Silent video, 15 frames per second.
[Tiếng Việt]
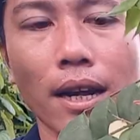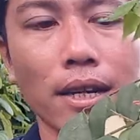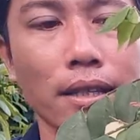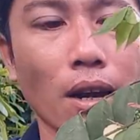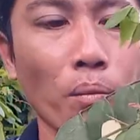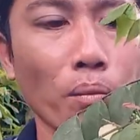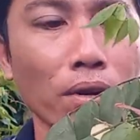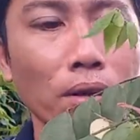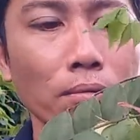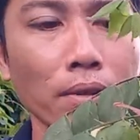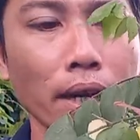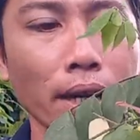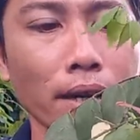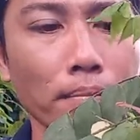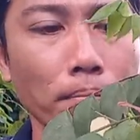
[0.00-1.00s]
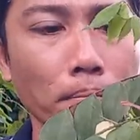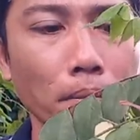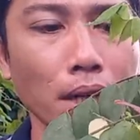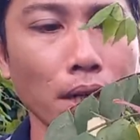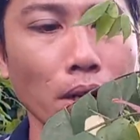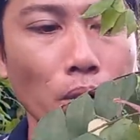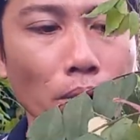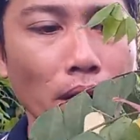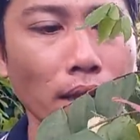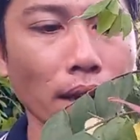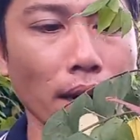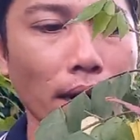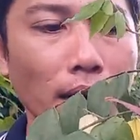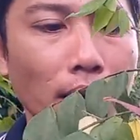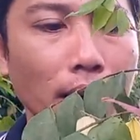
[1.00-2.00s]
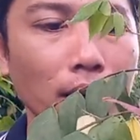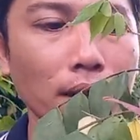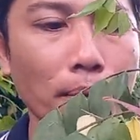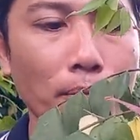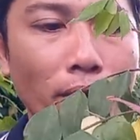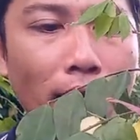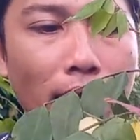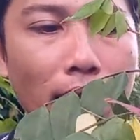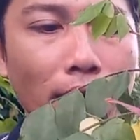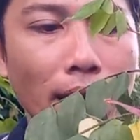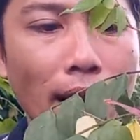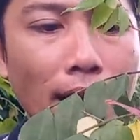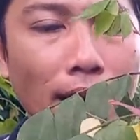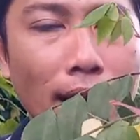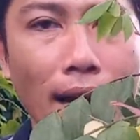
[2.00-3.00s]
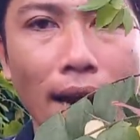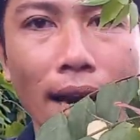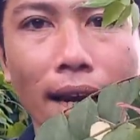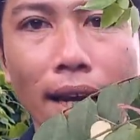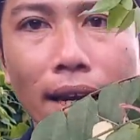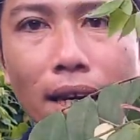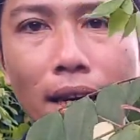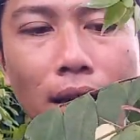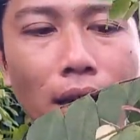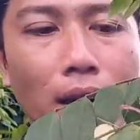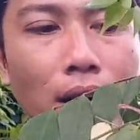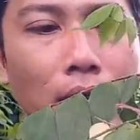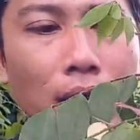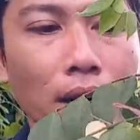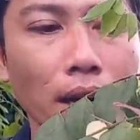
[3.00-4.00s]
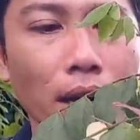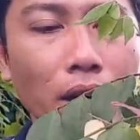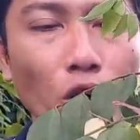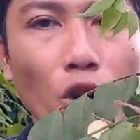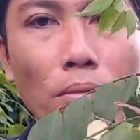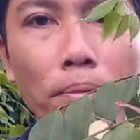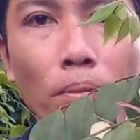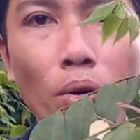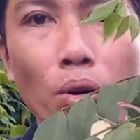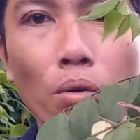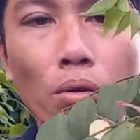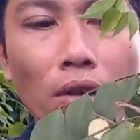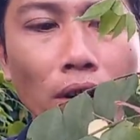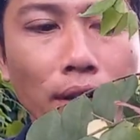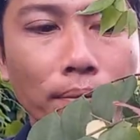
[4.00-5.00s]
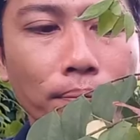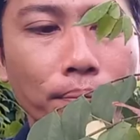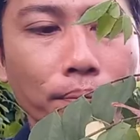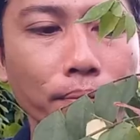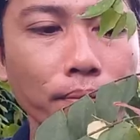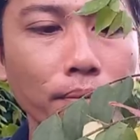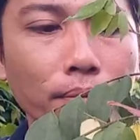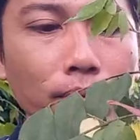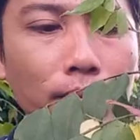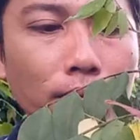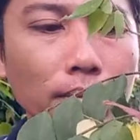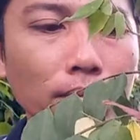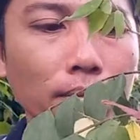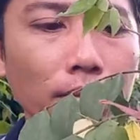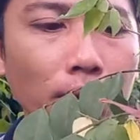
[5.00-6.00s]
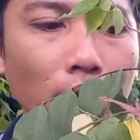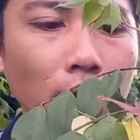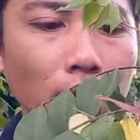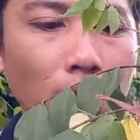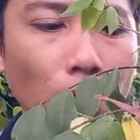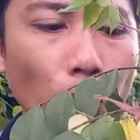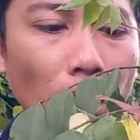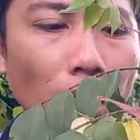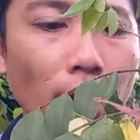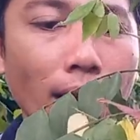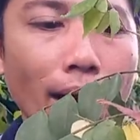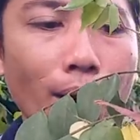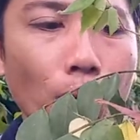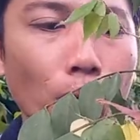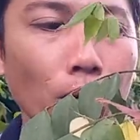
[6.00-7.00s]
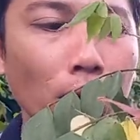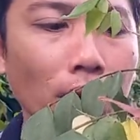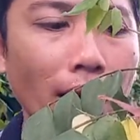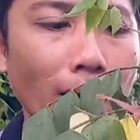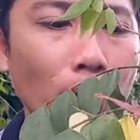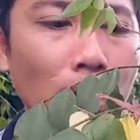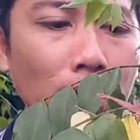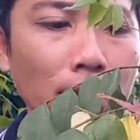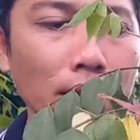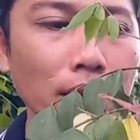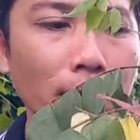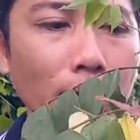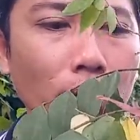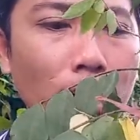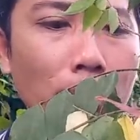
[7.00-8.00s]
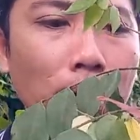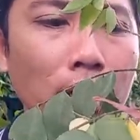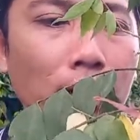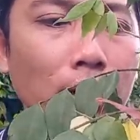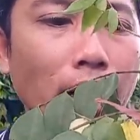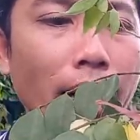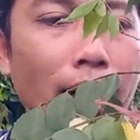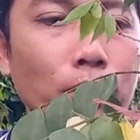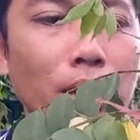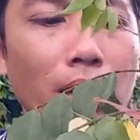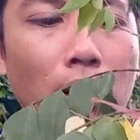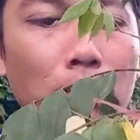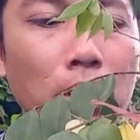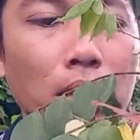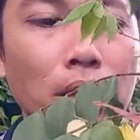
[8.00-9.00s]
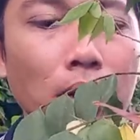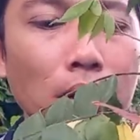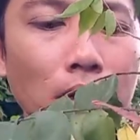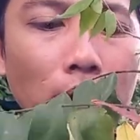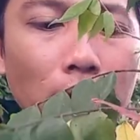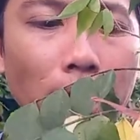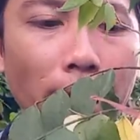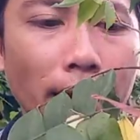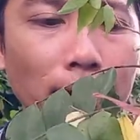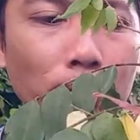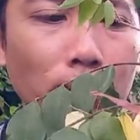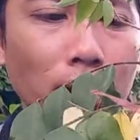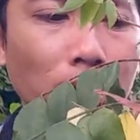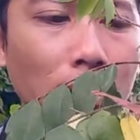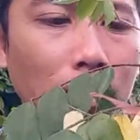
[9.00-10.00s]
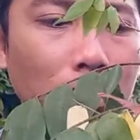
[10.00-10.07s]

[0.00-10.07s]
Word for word: đã xong với chú chị mình vô giá thể là nó tầm khoảng là ngang ngang cái ờ, cái chỗ mình bôi thuốc thôi ờ, hoặc là cao cao hơn tí xíu để mình trừ hao sau này mình tưới nó rẻ xuống á